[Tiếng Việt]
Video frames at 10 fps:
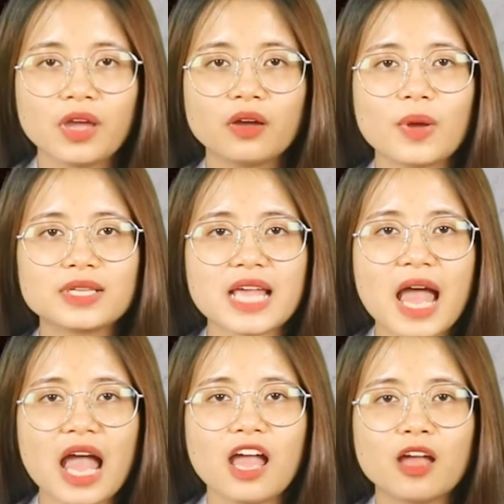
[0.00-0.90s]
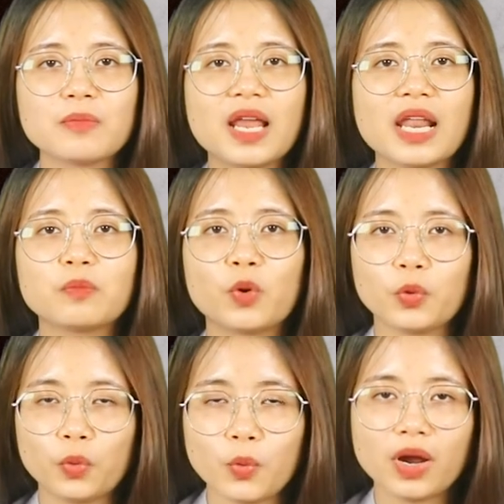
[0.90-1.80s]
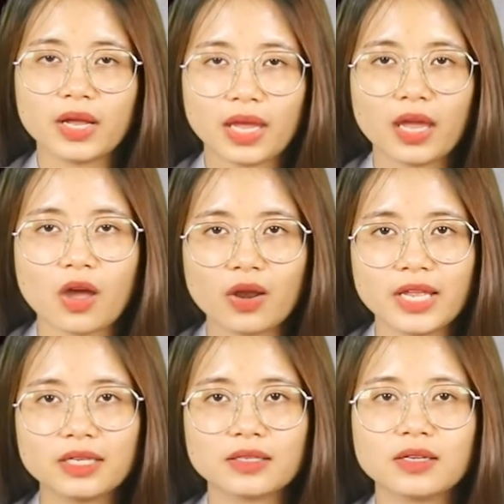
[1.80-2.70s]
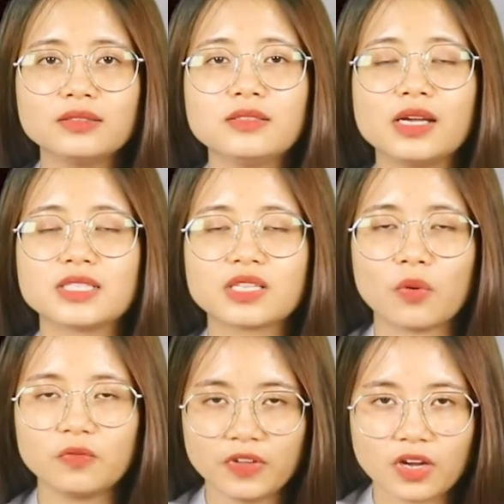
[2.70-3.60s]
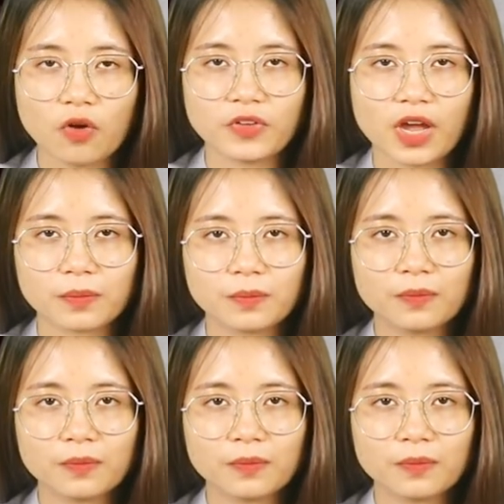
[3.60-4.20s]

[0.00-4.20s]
Ngoài ra, bạn là một workaholic, người sống vì công việc.